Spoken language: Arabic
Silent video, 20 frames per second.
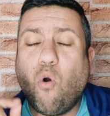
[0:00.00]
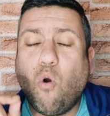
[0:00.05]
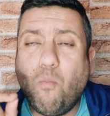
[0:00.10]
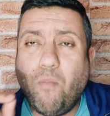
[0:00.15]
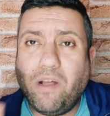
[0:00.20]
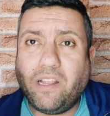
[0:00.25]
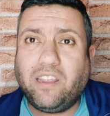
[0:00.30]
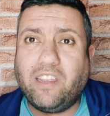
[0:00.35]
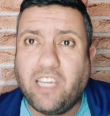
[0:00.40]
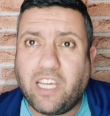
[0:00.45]

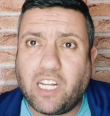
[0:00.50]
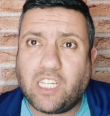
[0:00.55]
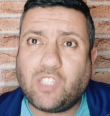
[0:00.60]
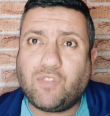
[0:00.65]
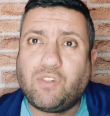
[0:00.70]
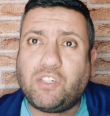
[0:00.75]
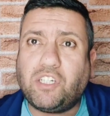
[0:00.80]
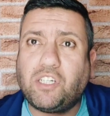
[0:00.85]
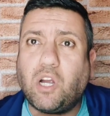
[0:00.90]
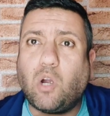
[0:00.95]
وما
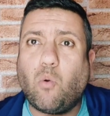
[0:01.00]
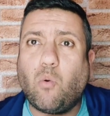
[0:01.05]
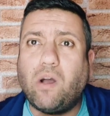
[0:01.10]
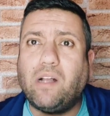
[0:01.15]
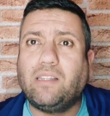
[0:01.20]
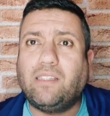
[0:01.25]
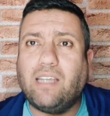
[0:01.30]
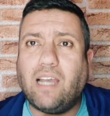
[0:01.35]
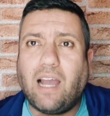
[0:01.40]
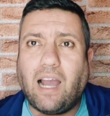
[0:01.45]
تديرش في
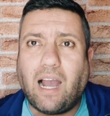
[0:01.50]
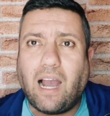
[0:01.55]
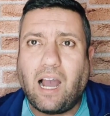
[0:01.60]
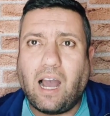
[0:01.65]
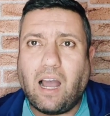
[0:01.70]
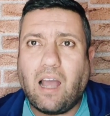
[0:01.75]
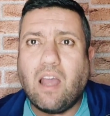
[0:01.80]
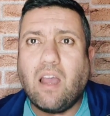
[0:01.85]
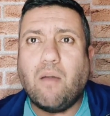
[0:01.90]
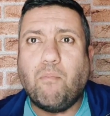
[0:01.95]
الشكوى
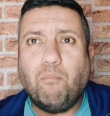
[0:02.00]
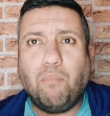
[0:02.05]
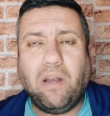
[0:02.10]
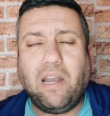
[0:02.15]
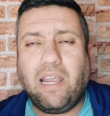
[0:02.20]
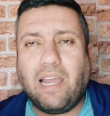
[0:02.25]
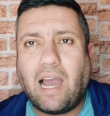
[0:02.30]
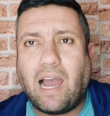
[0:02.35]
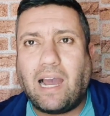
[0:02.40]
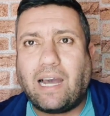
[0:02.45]
تاعها
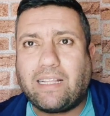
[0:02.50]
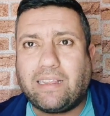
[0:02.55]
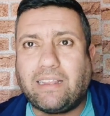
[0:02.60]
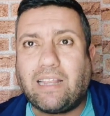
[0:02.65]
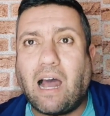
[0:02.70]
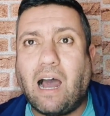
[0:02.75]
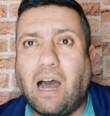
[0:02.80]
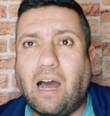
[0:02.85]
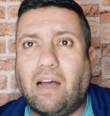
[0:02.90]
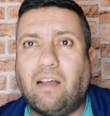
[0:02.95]
باللي
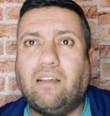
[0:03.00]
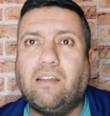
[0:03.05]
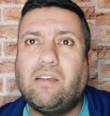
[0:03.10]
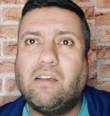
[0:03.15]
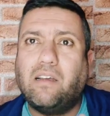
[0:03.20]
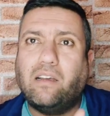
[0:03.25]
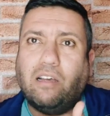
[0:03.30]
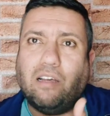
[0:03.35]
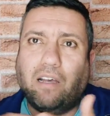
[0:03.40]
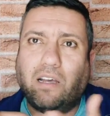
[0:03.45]
اخطاء
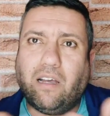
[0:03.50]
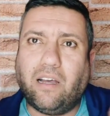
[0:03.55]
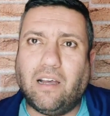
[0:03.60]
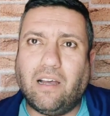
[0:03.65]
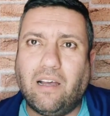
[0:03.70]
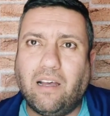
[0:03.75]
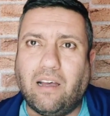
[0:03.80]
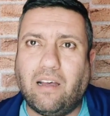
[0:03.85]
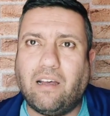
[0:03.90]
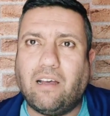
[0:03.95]

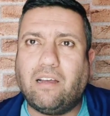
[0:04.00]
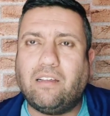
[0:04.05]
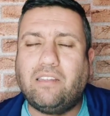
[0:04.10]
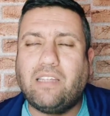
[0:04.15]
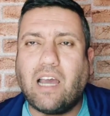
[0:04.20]
آه،